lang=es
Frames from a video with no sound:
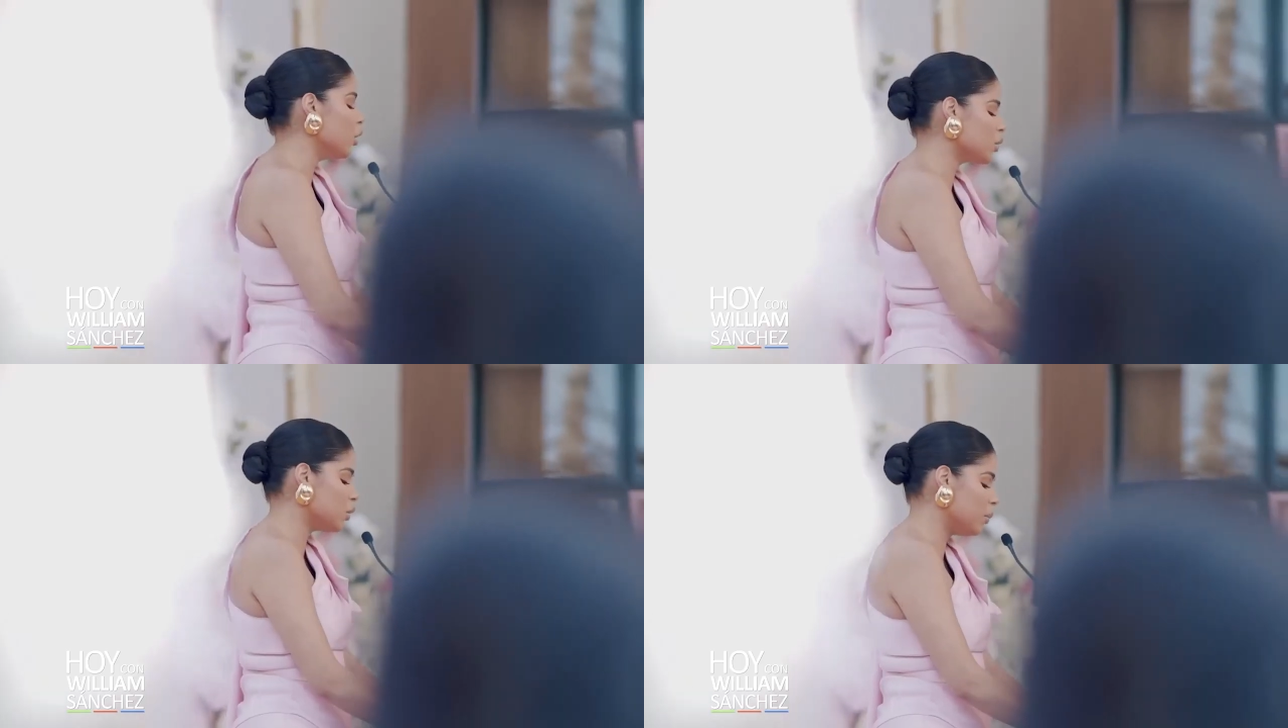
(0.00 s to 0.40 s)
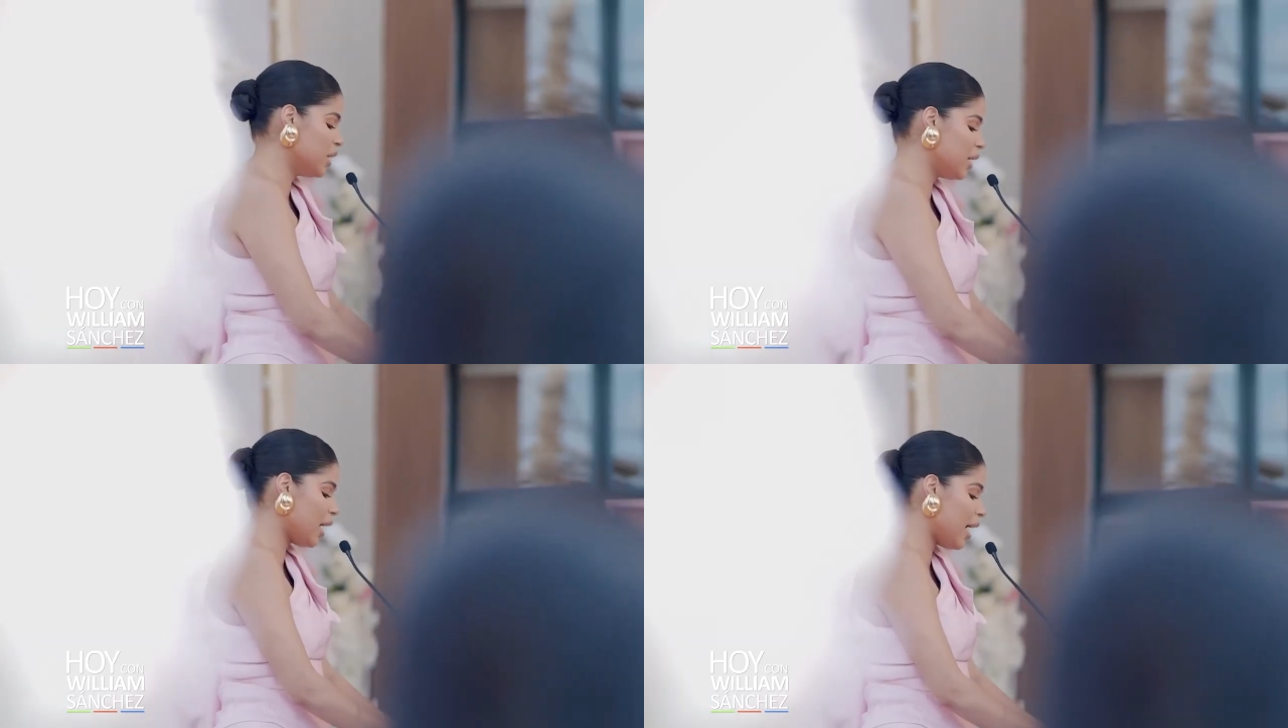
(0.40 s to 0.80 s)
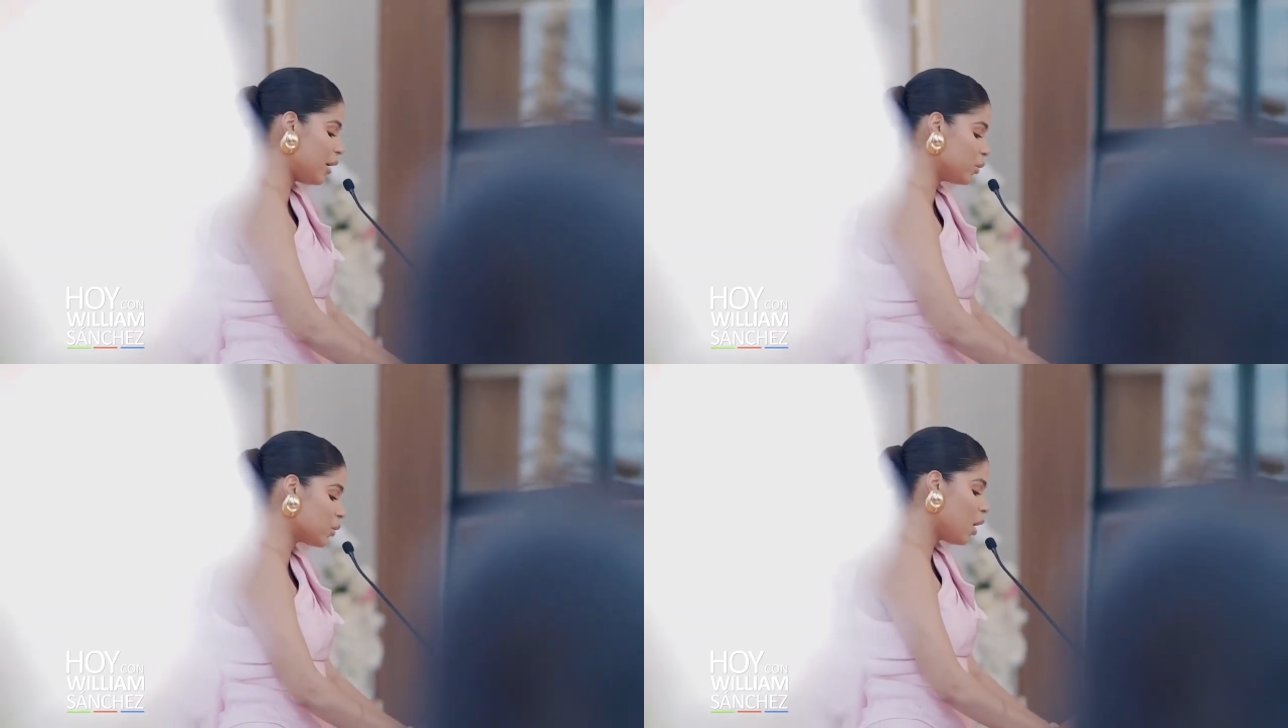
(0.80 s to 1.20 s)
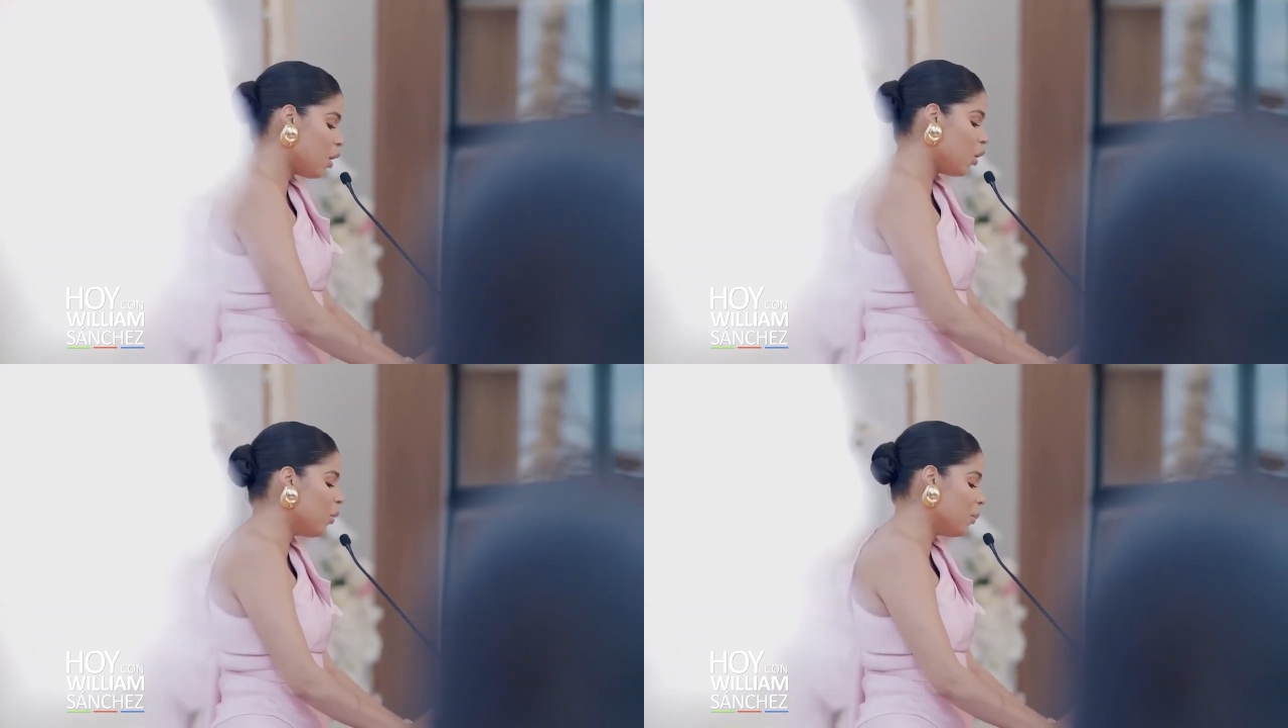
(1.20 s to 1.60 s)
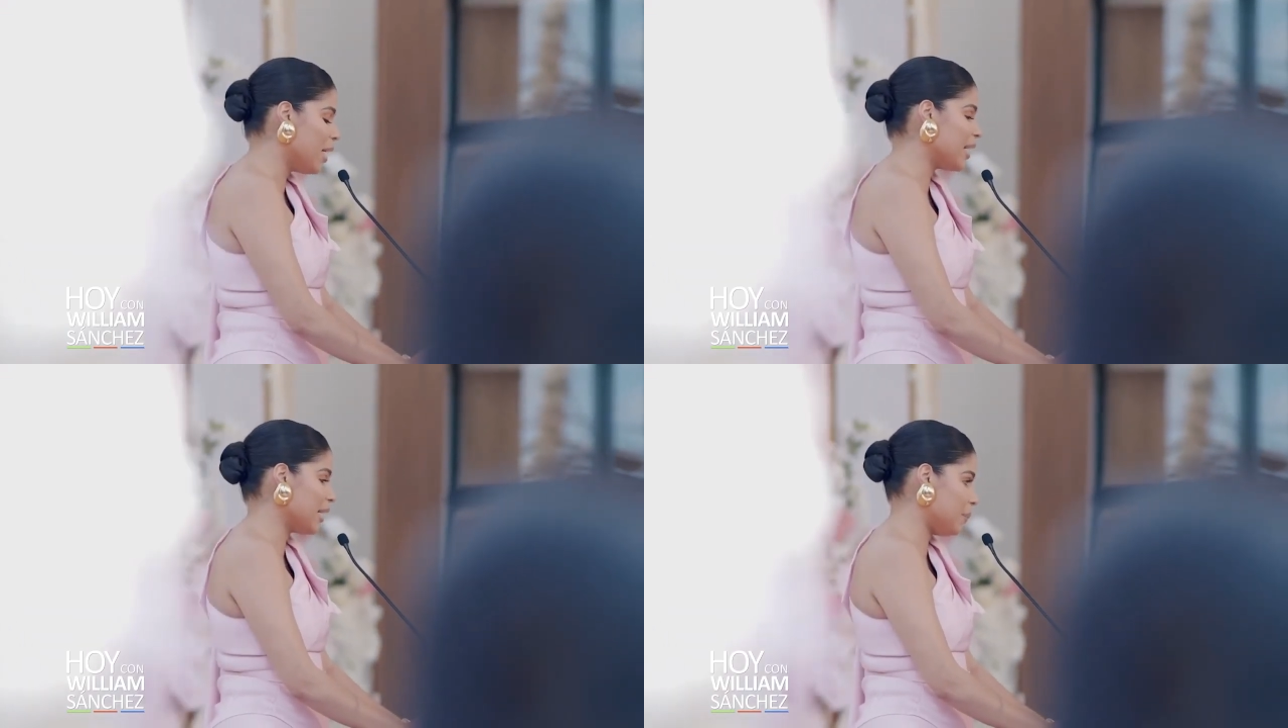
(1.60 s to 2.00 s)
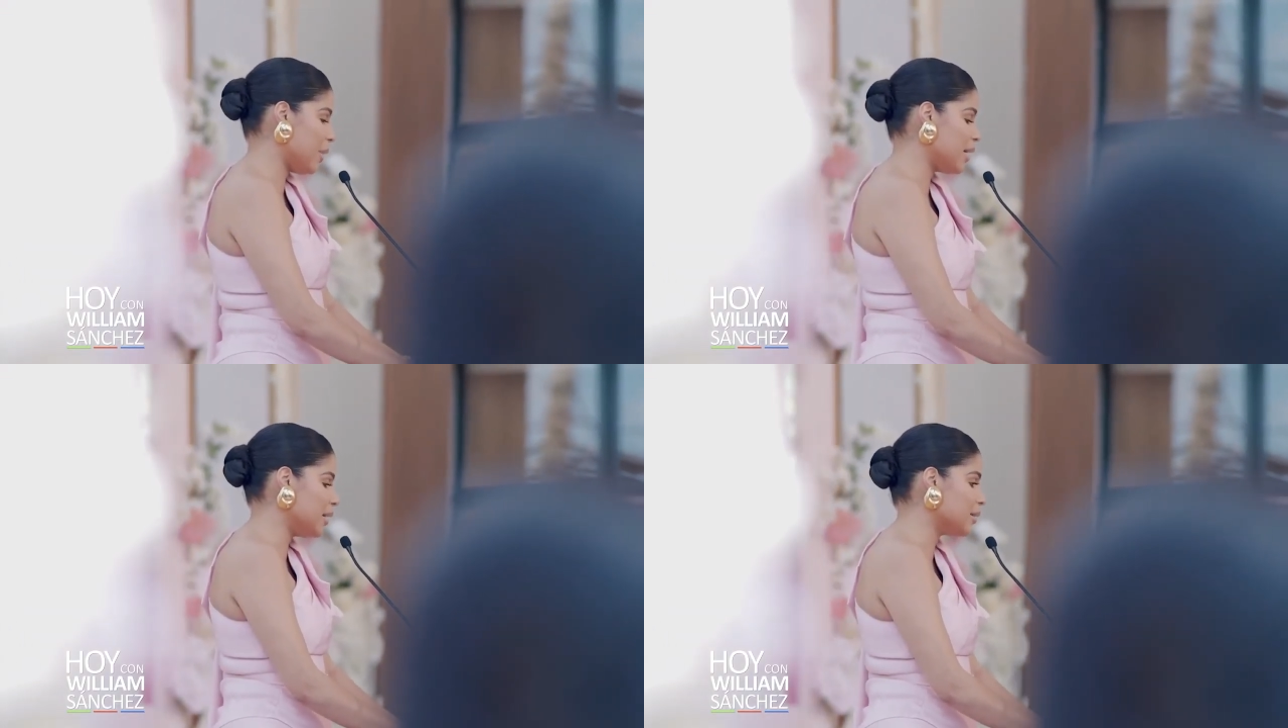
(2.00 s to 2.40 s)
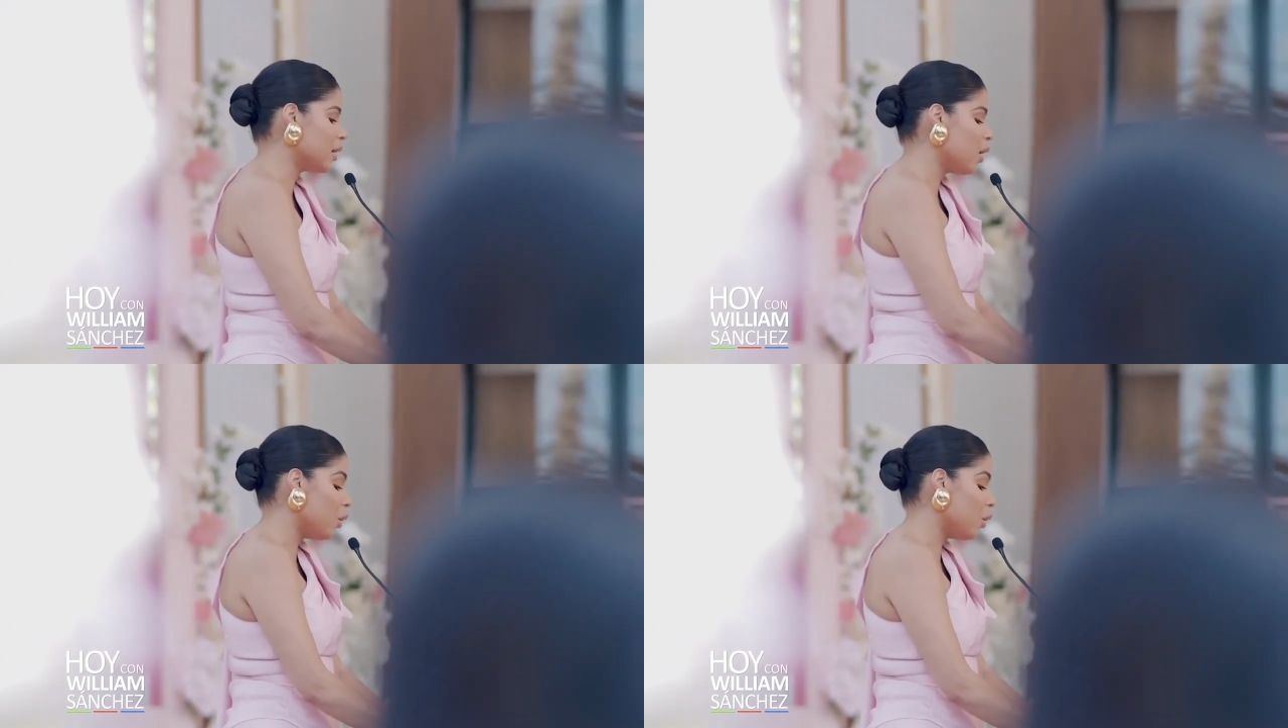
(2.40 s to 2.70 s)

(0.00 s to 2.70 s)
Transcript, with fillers: de los dominicanos como marca país,